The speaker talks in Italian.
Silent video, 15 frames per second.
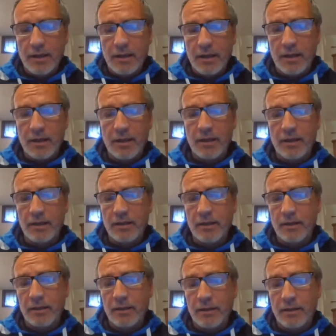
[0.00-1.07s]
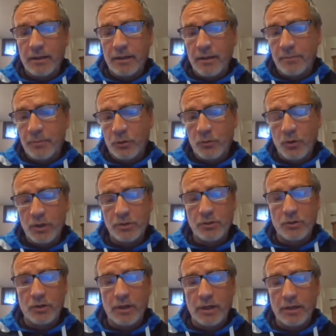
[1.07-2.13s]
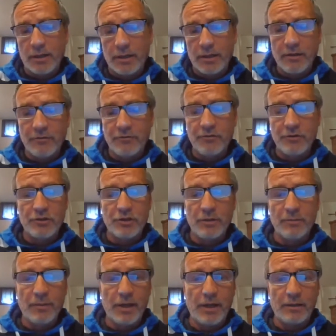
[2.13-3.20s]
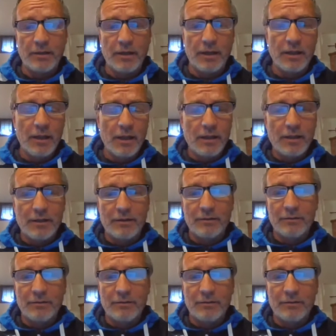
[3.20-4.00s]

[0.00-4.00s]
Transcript: e, ed è per questo che, che difficilmente eh,